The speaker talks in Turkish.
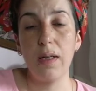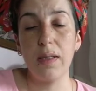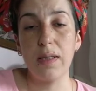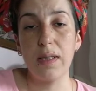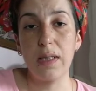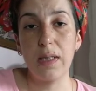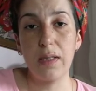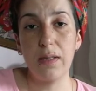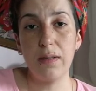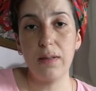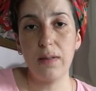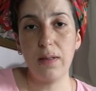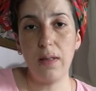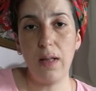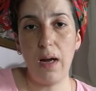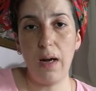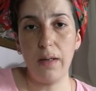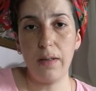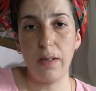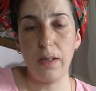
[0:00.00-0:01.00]

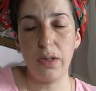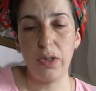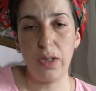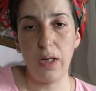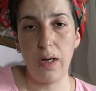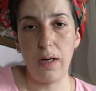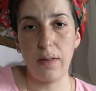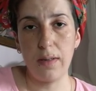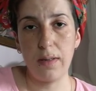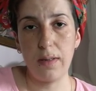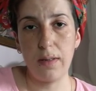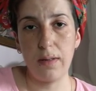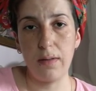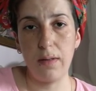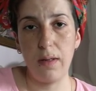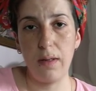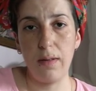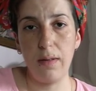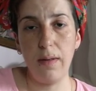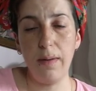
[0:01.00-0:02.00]
sıkıntılar yaşarsın
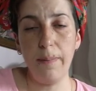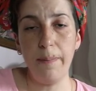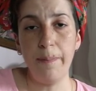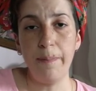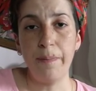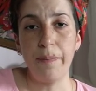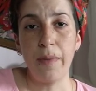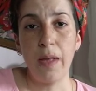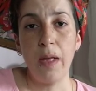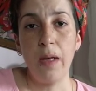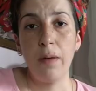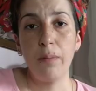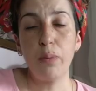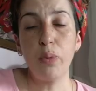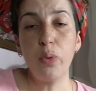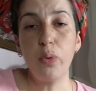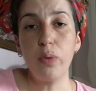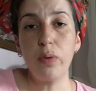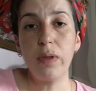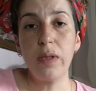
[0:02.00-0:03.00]
dedi.
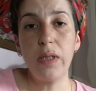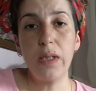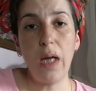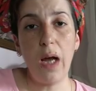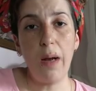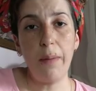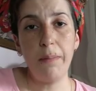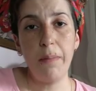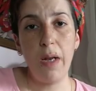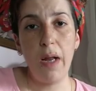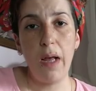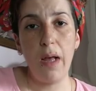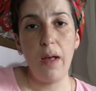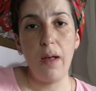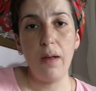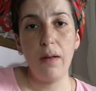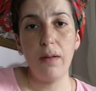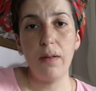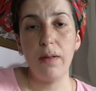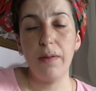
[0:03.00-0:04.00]
Bunun
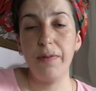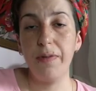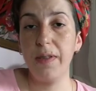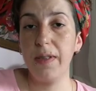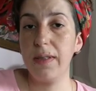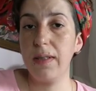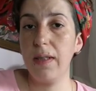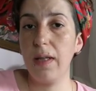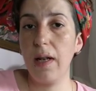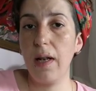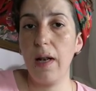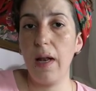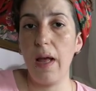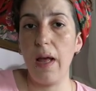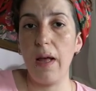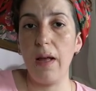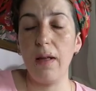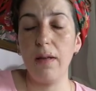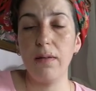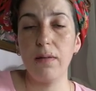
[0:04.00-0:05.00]
kremle, e,
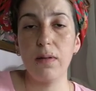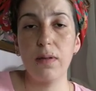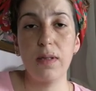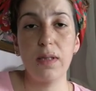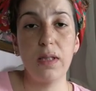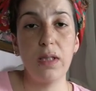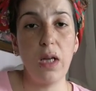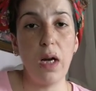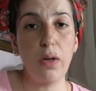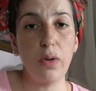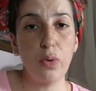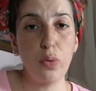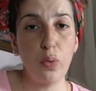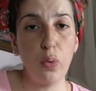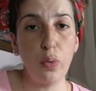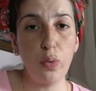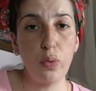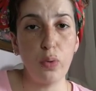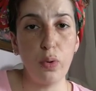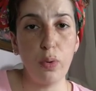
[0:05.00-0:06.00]
fitille, sıcak su
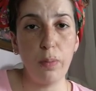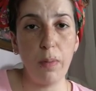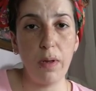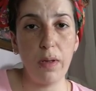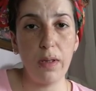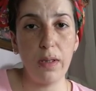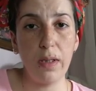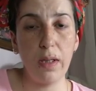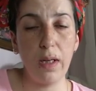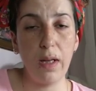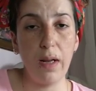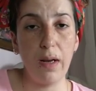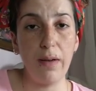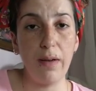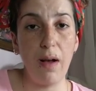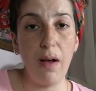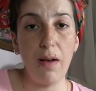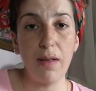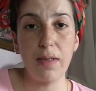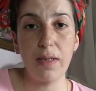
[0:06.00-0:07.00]

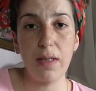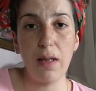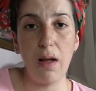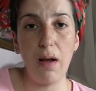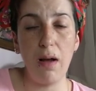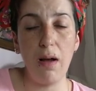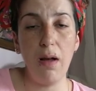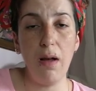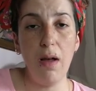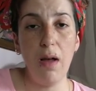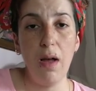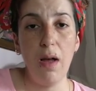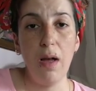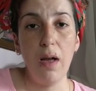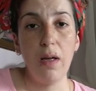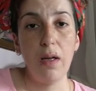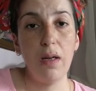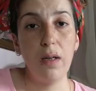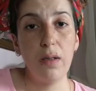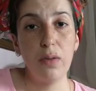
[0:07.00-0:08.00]
oturmalarıyla asla
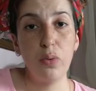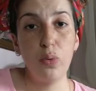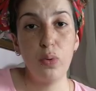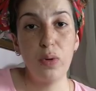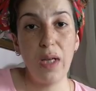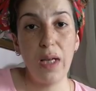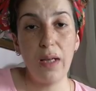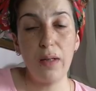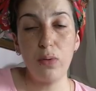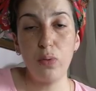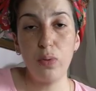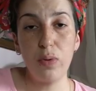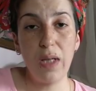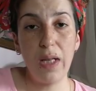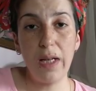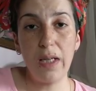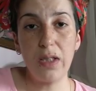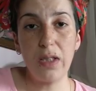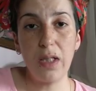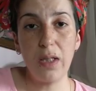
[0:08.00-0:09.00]
e, düze,
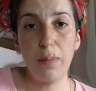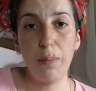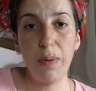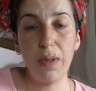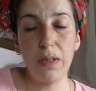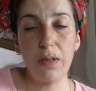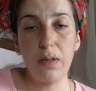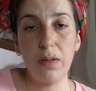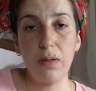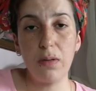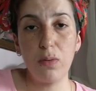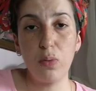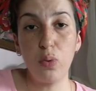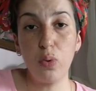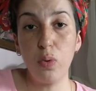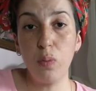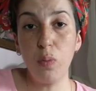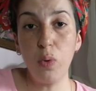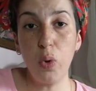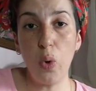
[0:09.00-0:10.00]
düzelecek bir e,
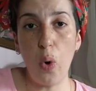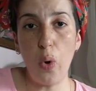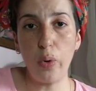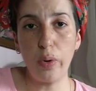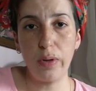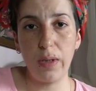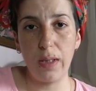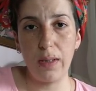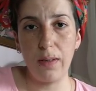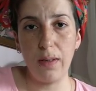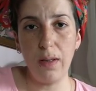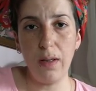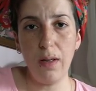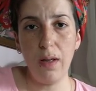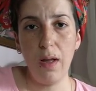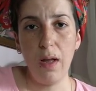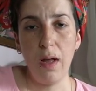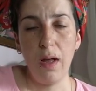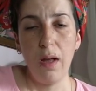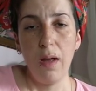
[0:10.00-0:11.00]
durumu yok dedi.
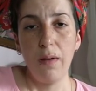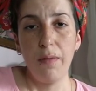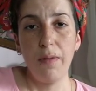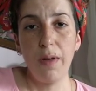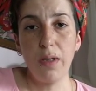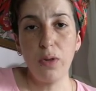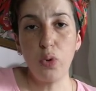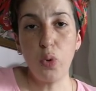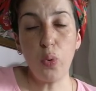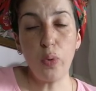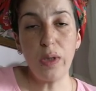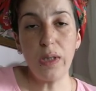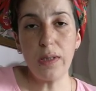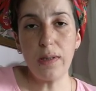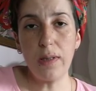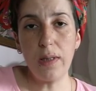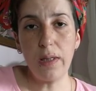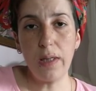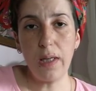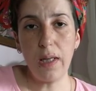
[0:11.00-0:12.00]
Ve çok
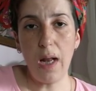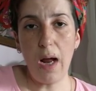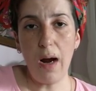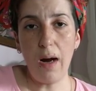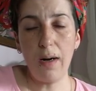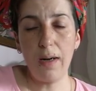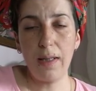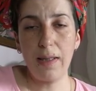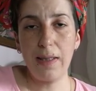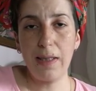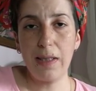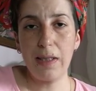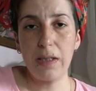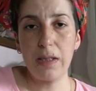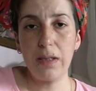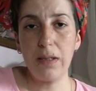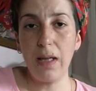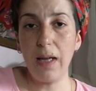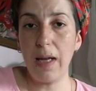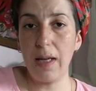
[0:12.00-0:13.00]
hızlı ilerlediği
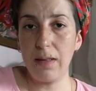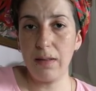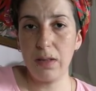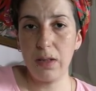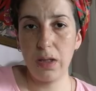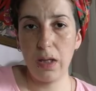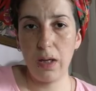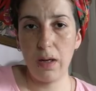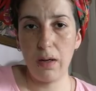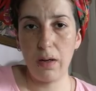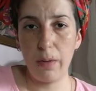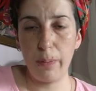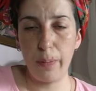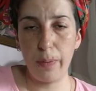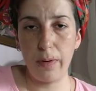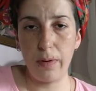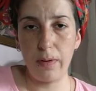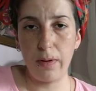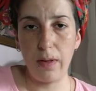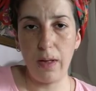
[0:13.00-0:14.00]
için de endişeye
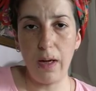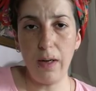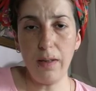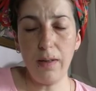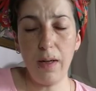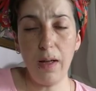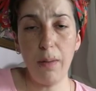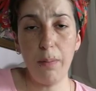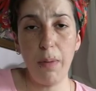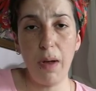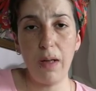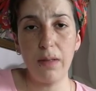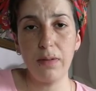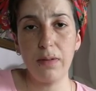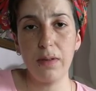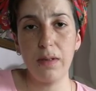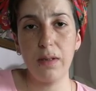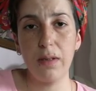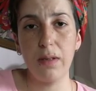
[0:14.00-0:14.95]
kapıldılar. Hemen